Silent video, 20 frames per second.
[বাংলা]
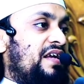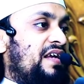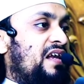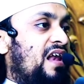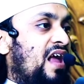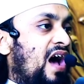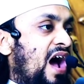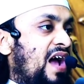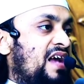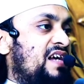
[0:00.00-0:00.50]

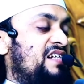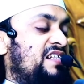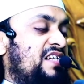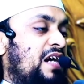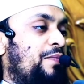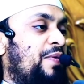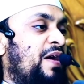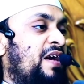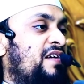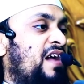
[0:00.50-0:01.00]
ইলা
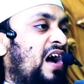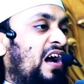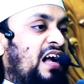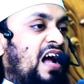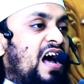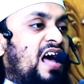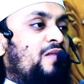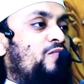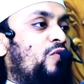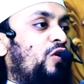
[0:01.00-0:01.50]
হিসাবে
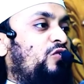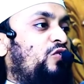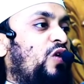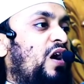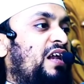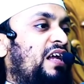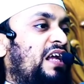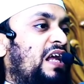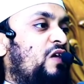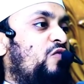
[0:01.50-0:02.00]
ডাকার মতো
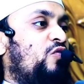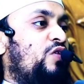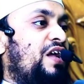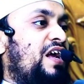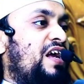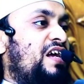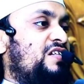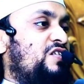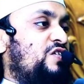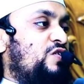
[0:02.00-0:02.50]
আর কেউ
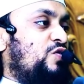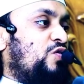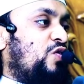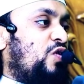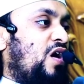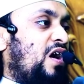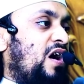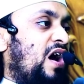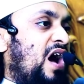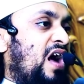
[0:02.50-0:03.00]
নেই
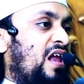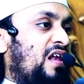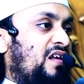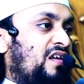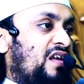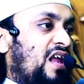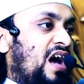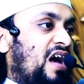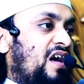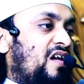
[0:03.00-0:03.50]
সুতরাং
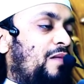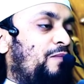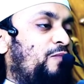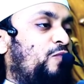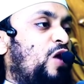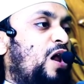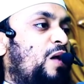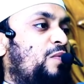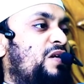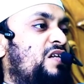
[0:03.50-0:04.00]
আল্লাহ
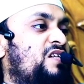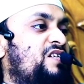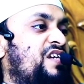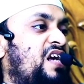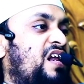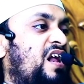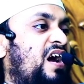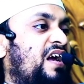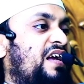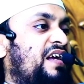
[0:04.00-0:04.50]
রাব্বুল আমিন
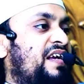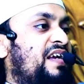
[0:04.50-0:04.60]
ছাড়া